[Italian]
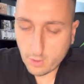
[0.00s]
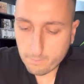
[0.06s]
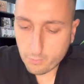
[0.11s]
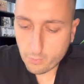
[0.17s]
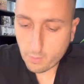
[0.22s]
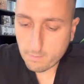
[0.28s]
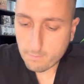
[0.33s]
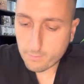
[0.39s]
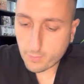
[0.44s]
più
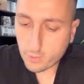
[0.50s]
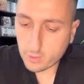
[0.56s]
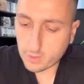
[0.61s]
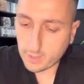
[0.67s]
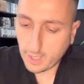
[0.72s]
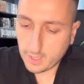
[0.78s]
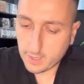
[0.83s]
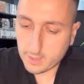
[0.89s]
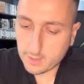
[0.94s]

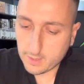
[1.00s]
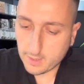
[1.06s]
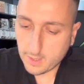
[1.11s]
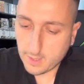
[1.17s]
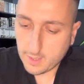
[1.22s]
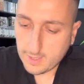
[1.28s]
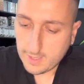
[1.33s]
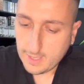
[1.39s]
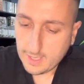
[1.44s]

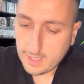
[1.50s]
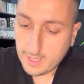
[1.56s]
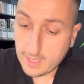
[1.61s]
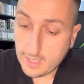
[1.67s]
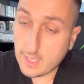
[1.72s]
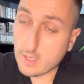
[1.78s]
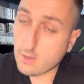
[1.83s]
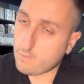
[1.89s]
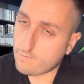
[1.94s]
importanti
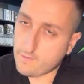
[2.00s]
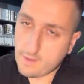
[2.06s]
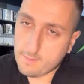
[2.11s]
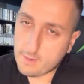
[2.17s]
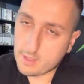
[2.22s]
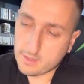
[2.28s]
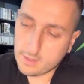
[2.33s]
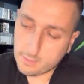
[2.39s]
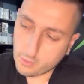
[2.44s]
e
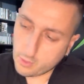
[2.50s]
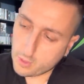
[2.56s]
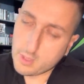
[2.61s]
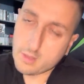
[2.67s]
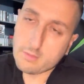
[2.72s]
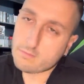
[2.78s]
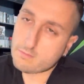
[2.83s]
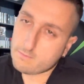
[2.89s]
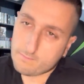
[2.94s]
ovviamente
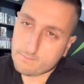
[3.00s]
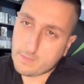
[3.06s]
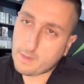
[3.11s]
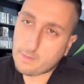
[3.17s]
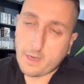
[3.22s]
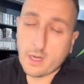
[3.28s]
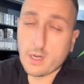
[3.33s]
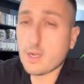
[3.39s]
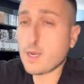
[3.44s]
poi ne
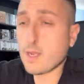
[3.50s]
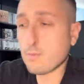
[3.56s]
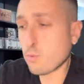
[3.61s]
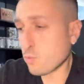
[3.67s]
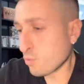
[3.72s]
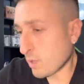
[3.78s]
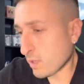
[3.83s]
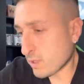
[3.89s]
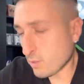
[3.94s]
parleremo
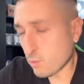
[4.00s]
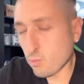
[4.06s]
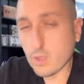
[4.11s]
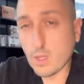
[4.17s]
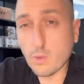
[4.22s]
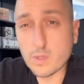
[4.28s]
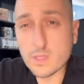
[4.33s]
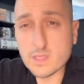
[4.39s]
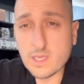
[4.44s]
durante tutta
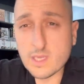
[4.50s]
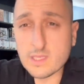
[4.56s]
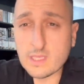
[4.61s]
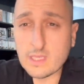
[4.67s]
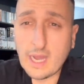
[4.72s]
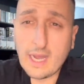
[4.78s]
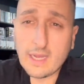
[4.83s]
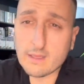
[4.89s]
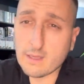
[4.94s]
questa
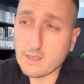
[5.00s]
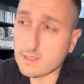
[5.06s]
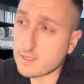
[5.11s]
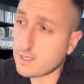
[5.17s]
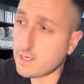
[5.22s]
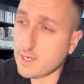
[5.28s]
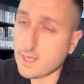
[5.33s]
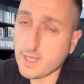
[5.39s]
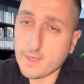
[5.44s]
estate
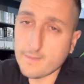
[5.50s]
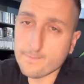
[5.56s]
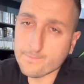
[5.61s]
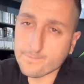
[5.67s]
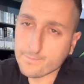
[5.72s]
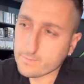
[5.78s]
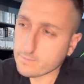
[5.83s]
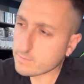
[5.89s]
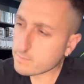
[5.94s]
delle
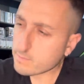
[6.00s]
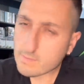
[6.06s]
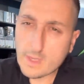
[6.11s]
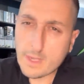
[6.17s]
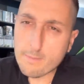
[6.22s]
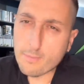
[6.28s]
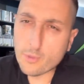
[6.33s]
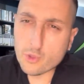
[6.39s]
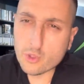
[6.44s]

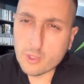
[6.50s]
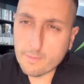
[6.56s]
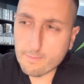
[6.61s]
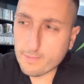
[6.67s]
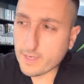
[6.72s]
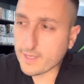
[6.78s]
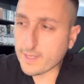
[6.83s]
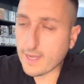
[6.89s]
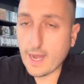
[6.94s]

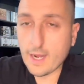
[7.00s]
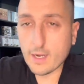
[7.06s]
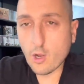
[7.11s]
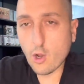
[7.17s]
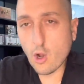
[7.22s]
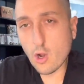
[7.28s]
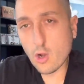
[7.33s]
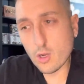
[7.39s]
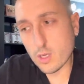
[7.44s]
possibilità,
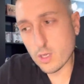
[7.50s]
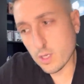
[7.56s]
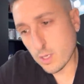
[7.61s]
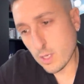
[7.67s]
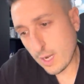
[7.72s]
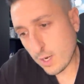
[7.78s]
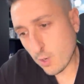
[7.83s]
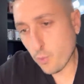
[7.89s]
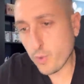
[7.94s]
no? eh,
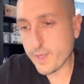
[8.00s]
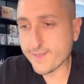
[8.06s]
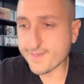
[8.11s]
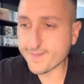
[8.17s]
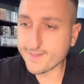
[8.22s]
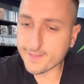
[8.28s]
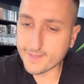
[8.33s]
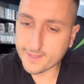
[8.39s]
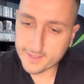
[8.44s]

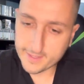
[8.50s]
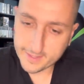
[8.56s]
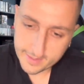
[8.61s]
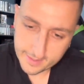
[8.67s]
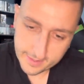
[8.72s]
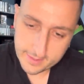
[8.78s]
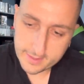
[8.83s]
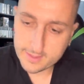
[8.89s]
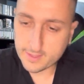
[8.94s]
acquisti,
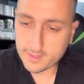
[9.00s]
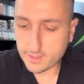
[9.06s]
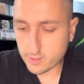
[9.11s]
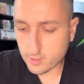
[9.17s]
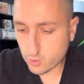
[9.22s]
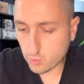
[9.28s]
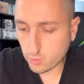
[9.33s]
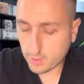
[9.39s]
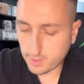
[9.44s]

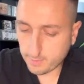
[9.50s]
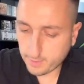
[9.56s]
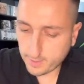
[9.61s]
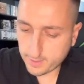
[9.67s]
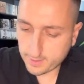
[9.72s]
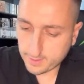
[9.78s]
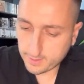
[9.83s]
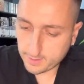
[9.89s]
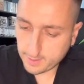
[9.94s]
indiscrezioni da
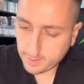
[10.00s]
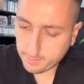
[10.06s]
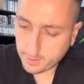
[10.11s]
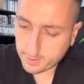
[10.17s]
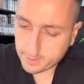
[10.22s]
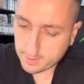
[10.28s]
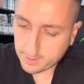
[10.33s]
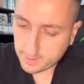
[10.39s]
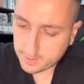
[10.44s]
parte, da
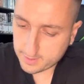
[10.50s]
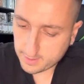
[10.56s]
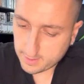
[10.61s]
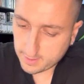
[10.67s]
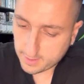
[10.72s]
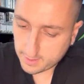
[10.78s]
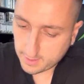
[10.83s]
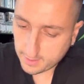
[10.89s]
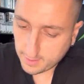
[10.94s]
parte della
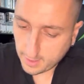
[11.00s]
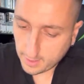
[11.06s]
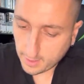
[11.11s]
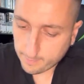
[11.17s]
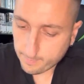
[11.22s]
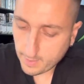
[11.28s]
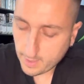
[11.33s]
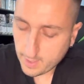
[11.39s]
Salernitana.